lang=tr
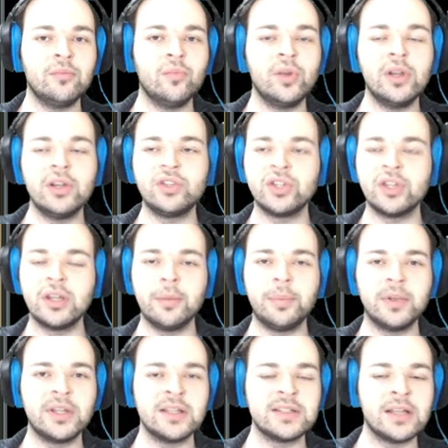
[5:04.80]
böyle
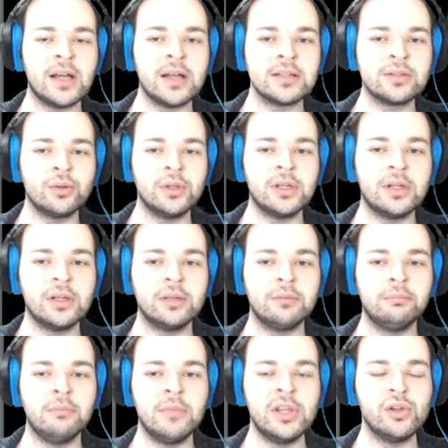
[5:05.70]
çatapata sağa sola
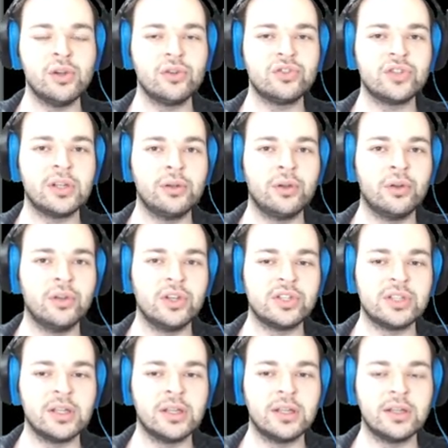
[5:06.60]
minyon çalıyordu
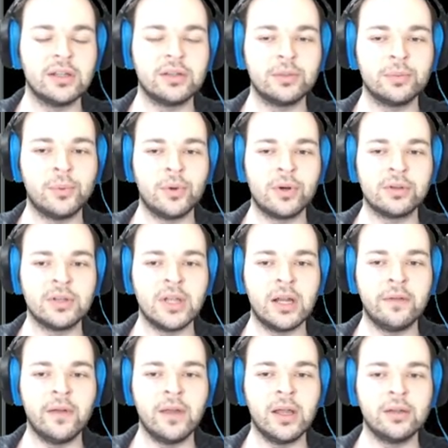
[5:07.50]
işte
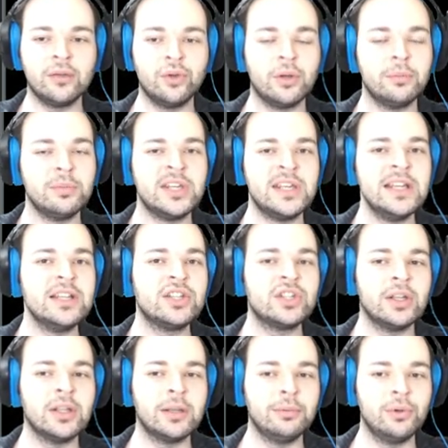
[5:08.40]
sportlar veya atıyorum kil
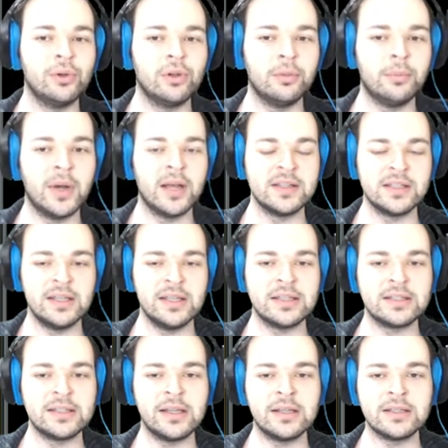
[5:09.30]
çalabiliyordu bazen
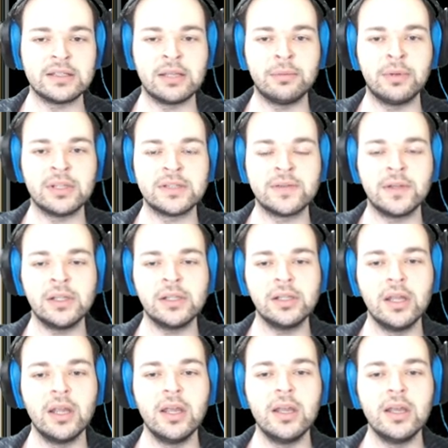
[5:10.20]
ister istemez
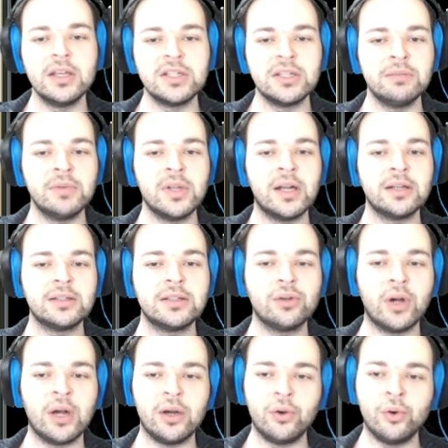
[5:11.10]
falan. Şimdi
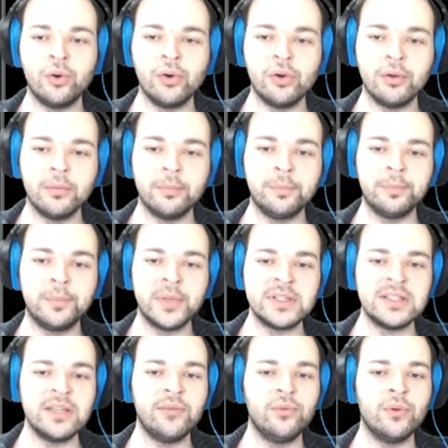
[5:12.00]
artık o
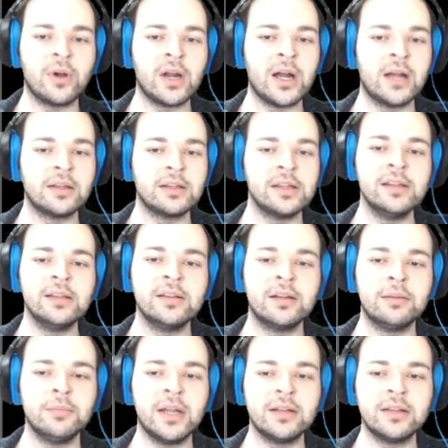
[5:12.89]
pasif yok artık
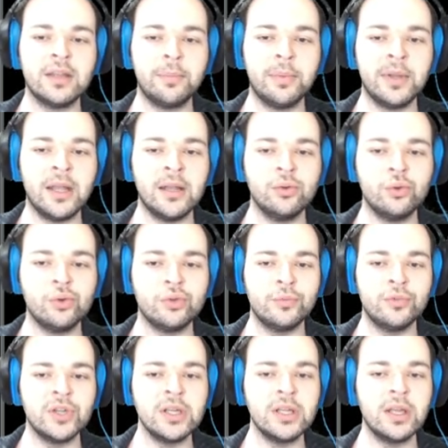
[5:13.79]
yıldırımlar tepeden
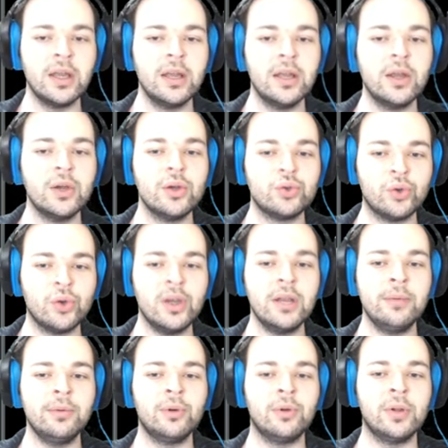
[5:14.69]
düşmeyecek.
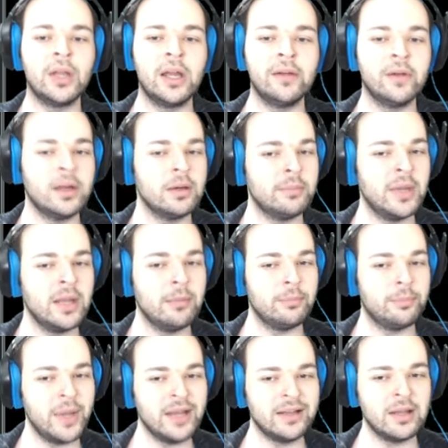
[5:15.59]
Şöyle bir olay var
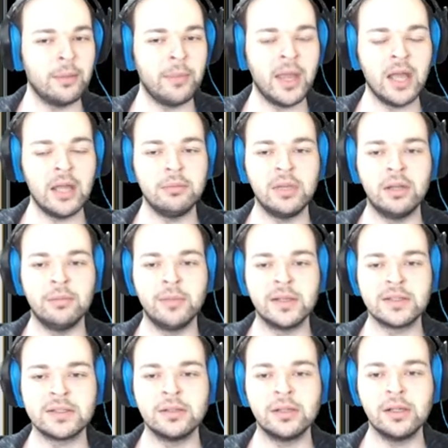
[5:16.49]
benim pek de beğenmedim
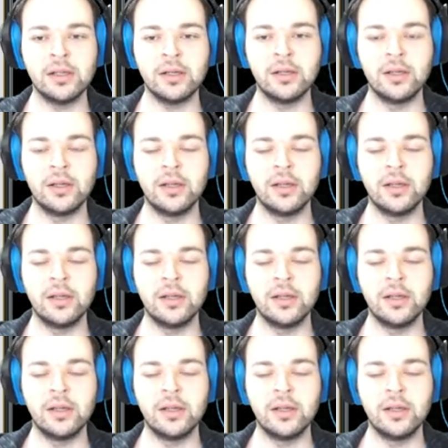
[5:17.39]
aslında.